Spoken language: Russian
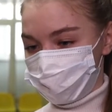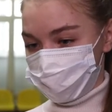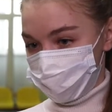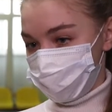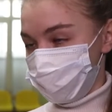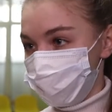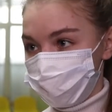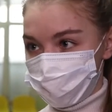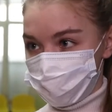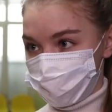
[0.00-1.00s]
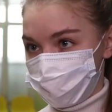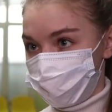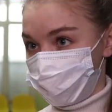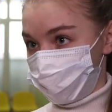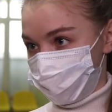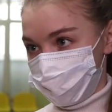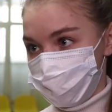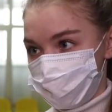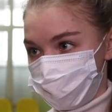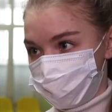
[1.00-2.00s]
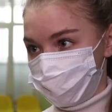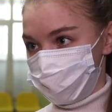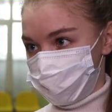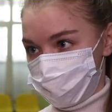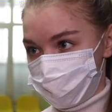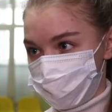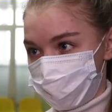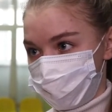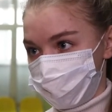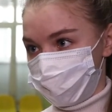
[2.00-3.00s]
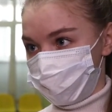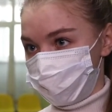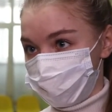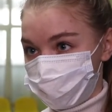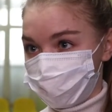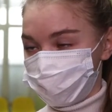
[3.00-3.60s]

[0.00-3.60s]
В связи с этим я решила привиться, чтобы не заражать, э,